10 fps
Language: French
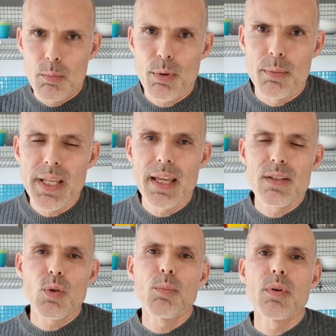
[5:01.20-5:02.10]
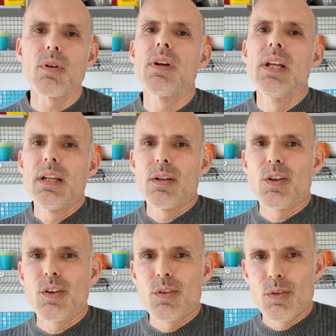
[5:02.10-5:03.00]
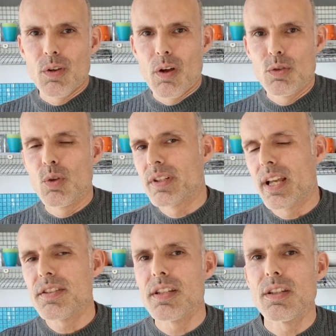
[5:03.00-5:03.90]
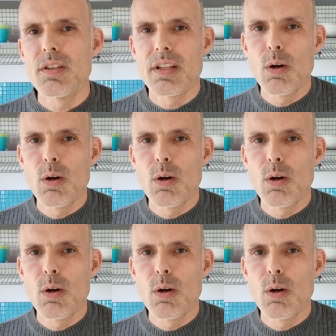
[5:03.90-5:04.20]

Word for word: premier exemple euh, dans le quartier des